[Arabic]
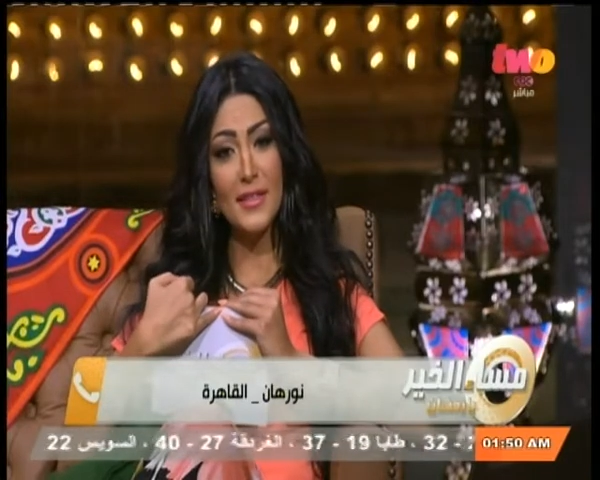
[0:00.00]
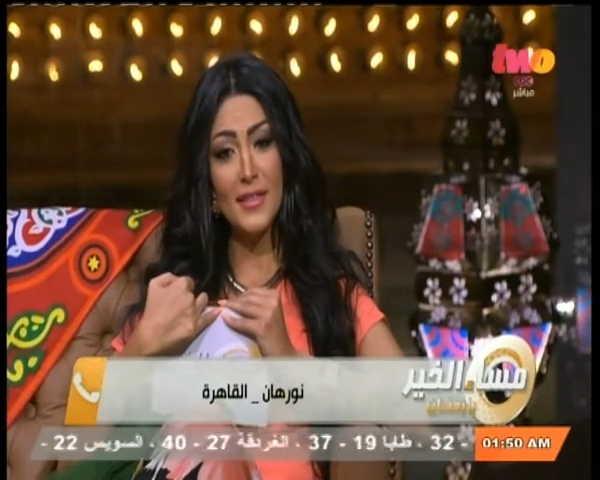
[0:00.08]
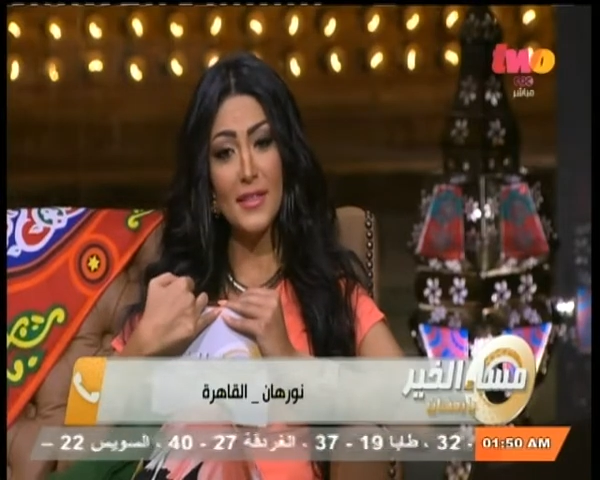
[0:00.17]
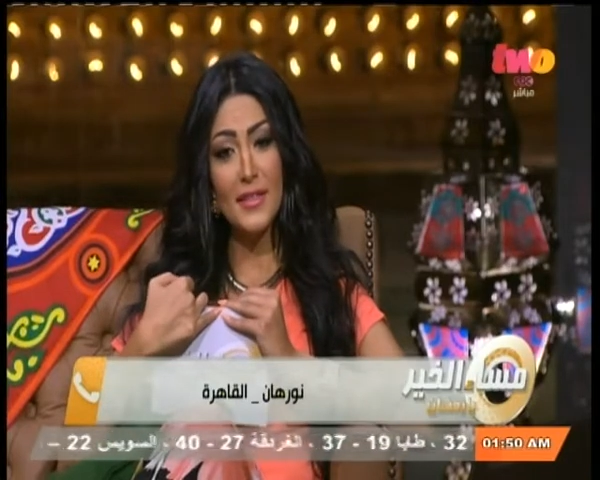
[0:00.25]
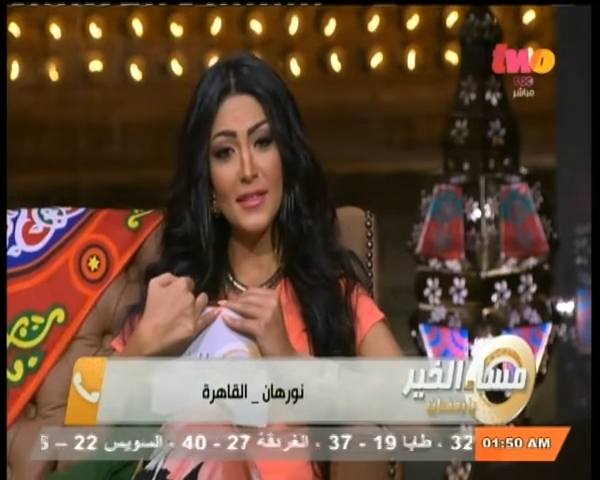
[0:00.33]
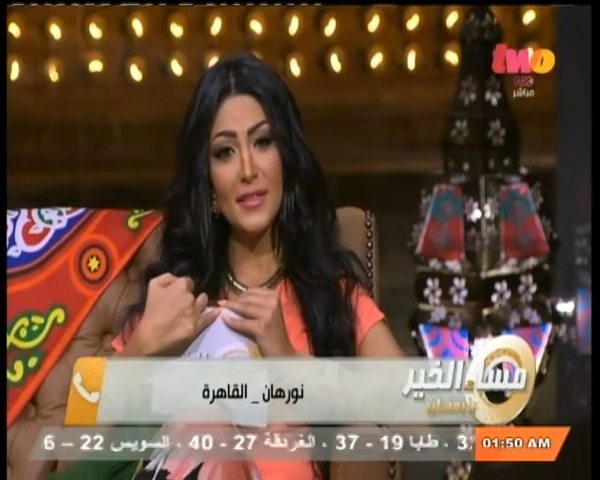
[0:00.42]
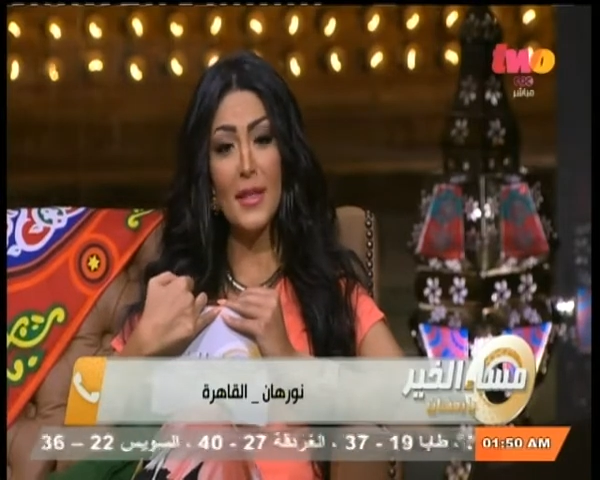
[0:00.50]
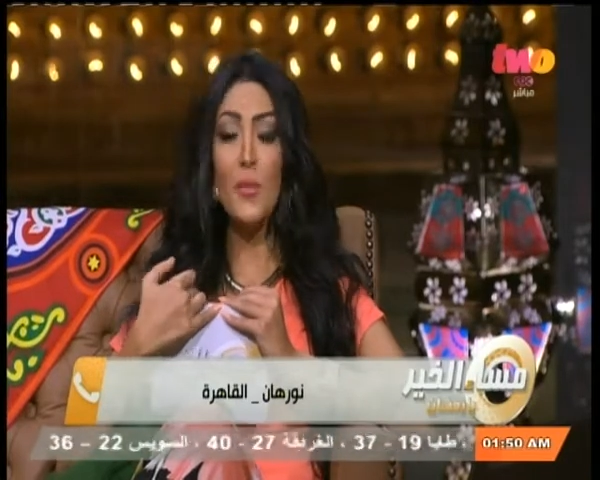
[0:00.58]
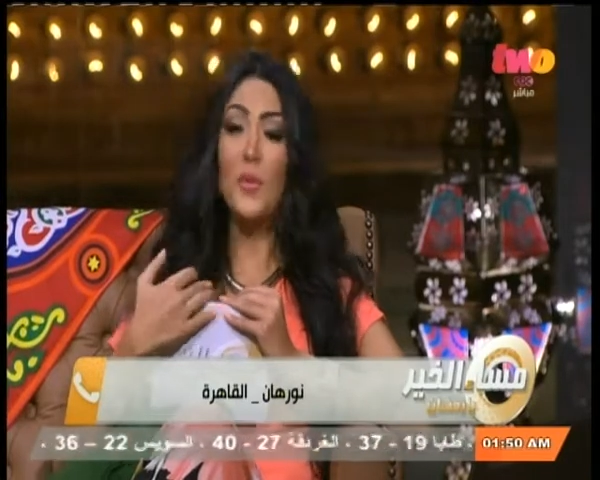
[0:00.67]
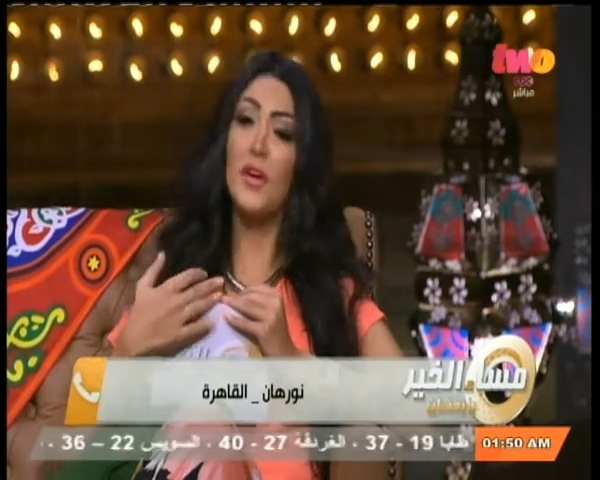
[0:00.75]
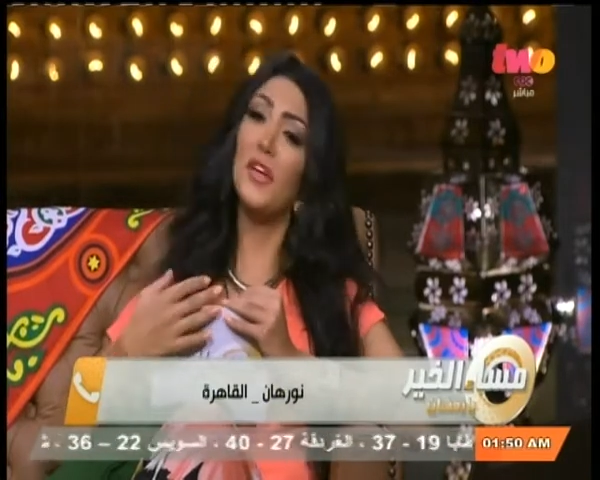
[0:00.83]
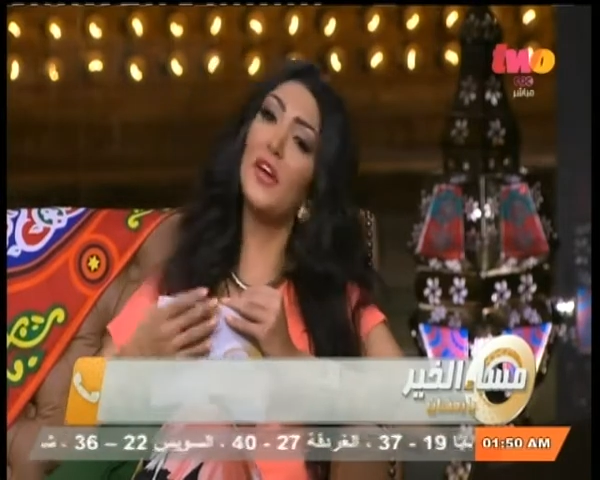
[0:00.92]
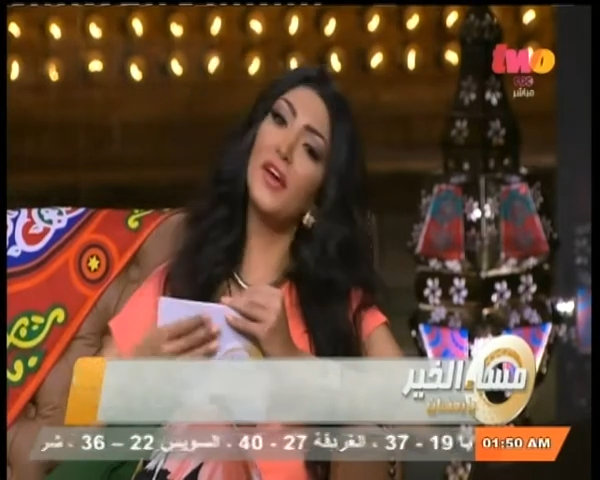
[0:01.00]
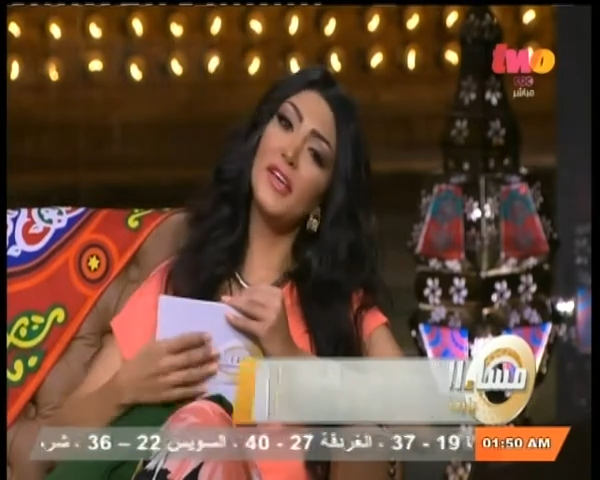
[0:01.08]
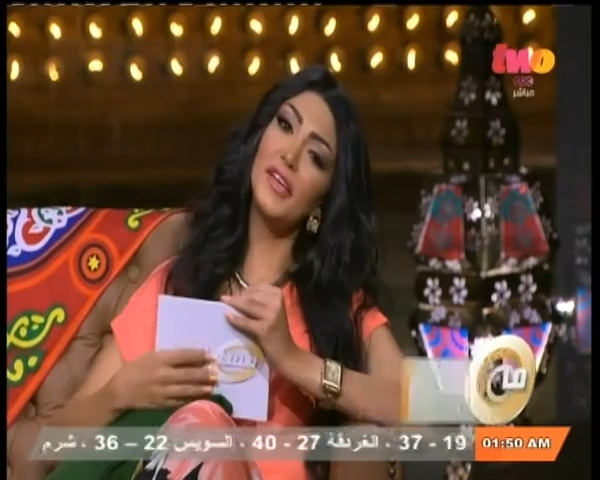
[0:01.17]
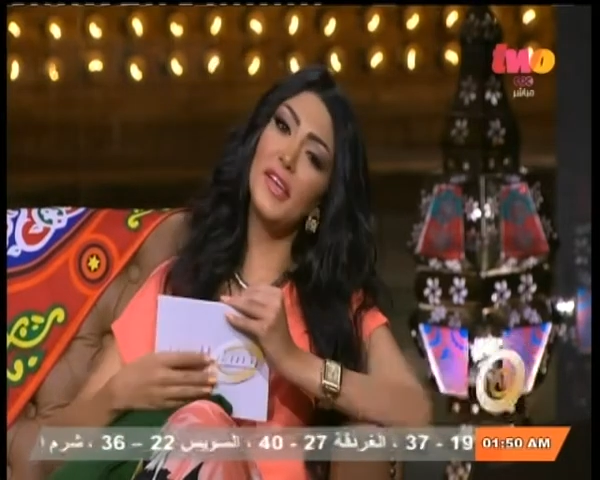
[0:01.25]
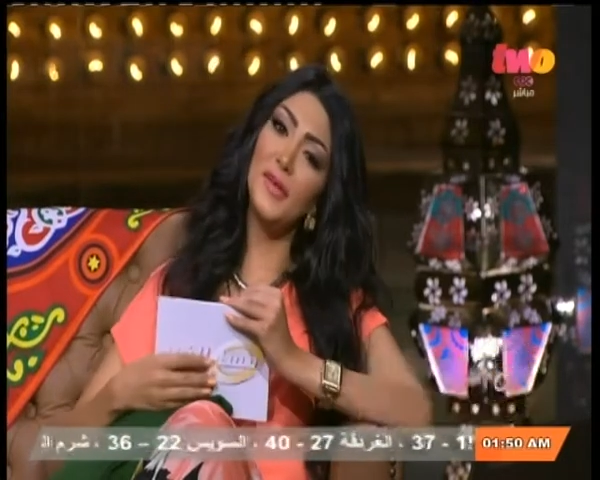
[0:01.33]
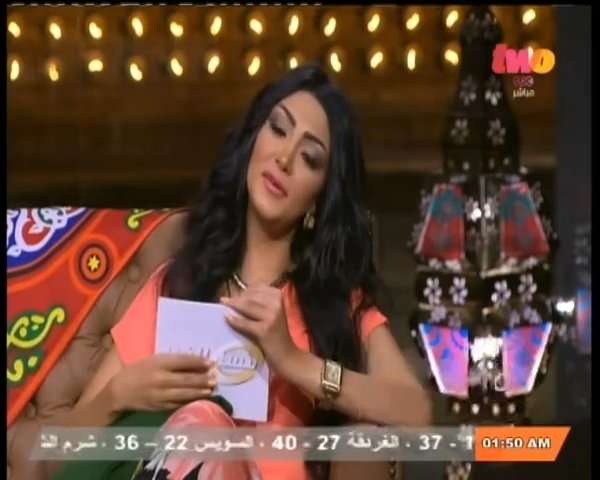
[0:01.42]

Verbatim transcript: اه طب وايه رايك يا